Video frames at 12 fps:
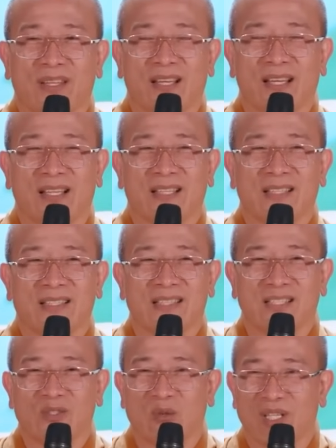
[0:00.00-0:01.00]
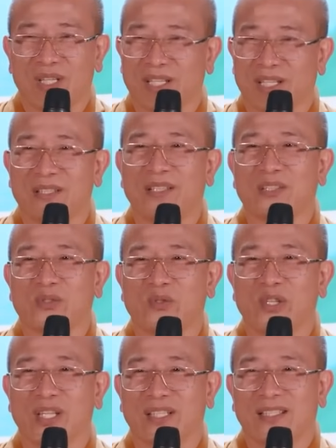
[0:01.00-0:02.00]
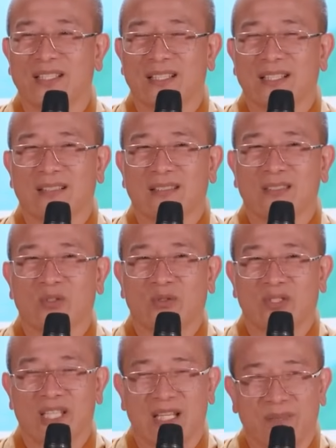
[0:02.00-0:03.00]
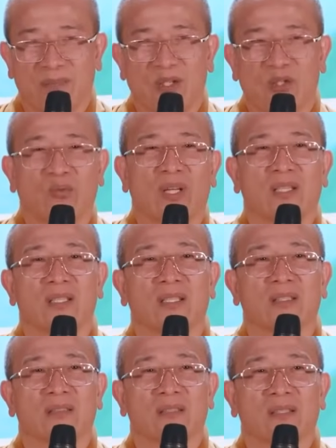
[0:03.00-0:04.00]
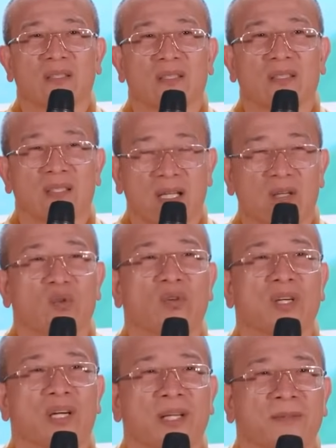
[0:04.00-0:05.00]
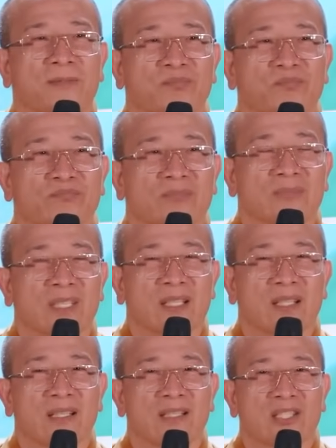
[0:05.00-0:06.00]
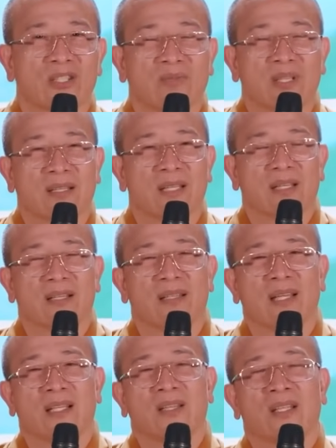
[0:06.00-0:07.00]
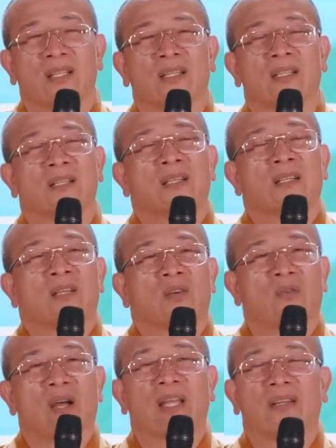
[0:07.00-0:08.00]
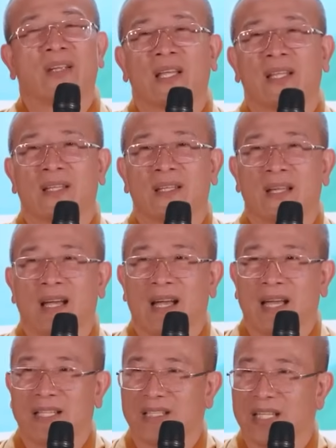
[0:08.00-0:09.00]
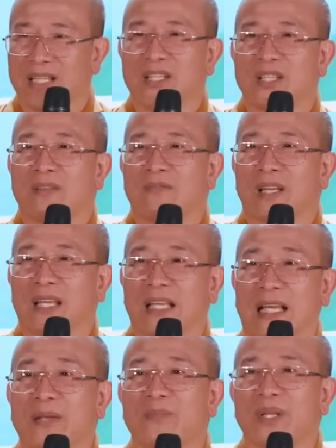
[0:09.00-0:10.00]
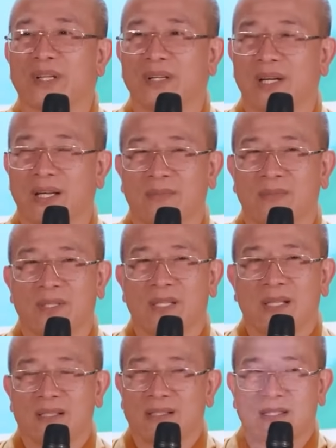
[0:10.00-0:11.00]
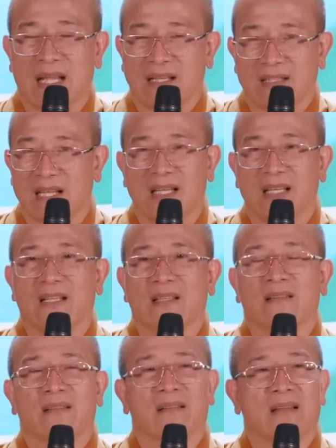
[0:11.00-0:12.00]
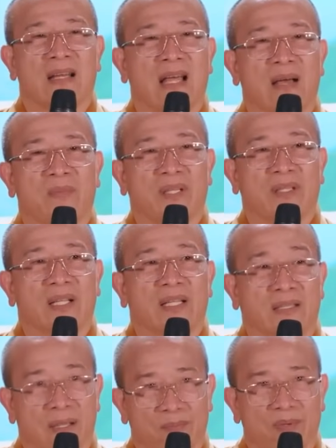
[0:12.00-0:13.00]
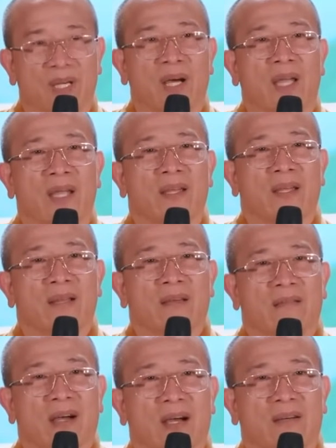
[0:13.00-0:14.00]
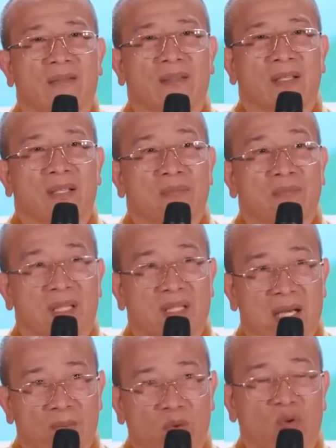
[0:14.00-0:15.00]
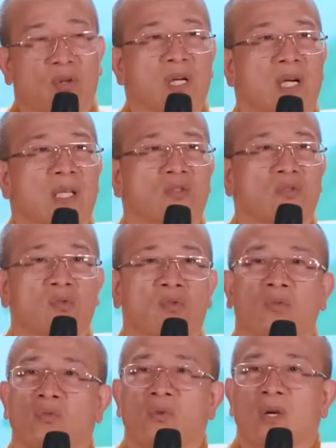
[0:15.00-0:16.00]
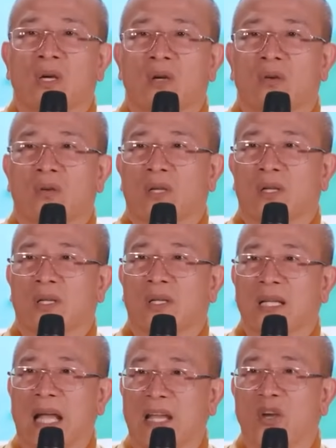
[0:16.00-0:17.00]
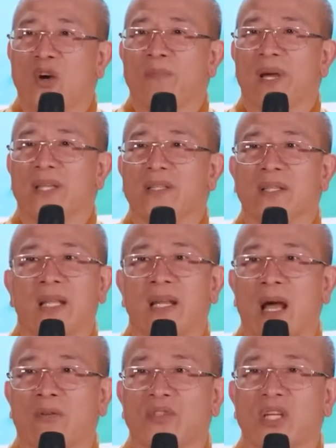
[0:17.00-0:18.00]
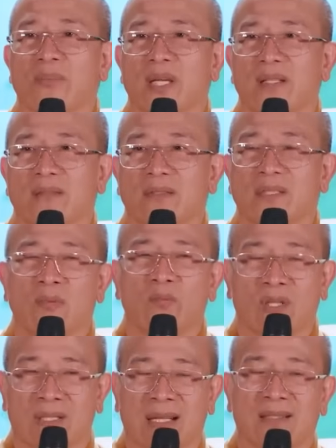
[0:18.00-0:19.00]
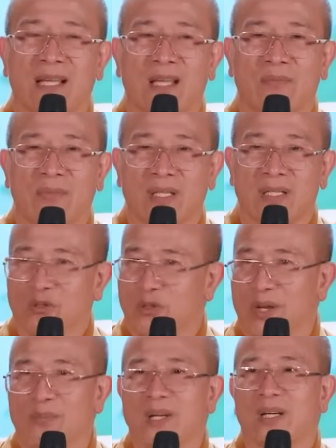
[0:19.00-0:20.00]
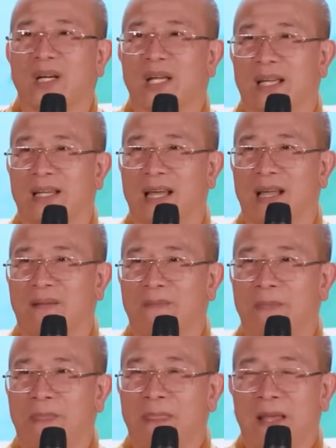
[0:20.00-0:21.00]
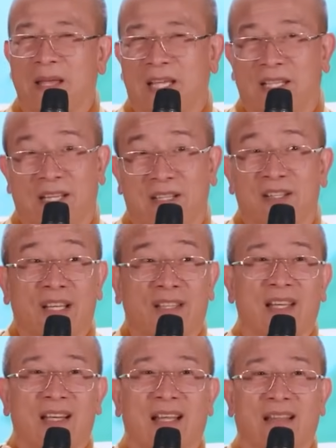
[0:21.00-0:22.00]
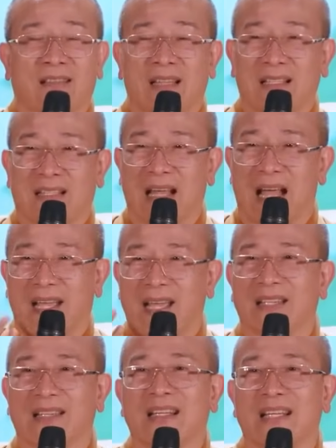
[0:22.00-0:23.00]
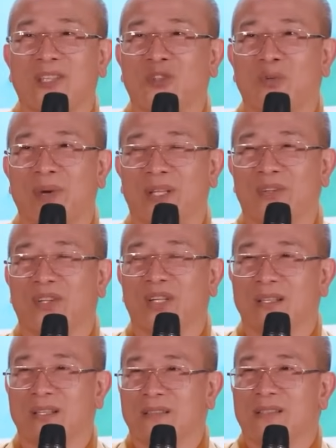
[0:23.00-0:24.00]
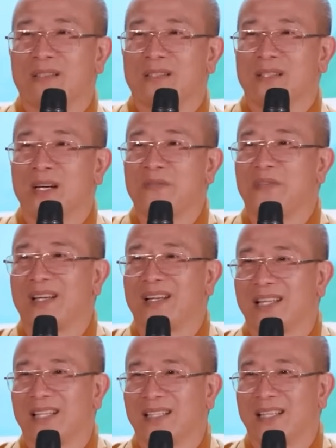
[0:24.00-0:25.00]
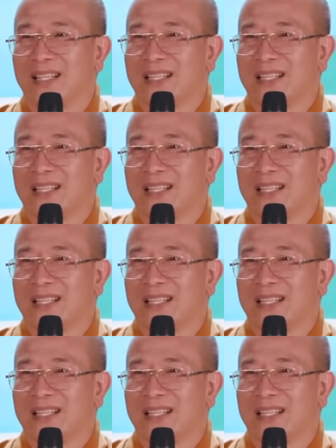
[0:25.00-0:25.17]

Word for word: À, giữ nụ cười thường xuyên. Trên mới chúng ta thường nở nụ cười. Đấy, trong nhà thiền các thầy thì cũng hay, hay, hay dạy về cái cách mình cười lắm. Sáng dậy là mình lên tập cười và mình nở một nụ cười, dù ngày hôm ấy như thế nào chưa biết, nhưng buổi sáng dậy mình cứ nhoẻn miệng cười cái đã. Thì ta cười thế là tất cả cái hệ thần kinh của mình nó được hưng phấn lên.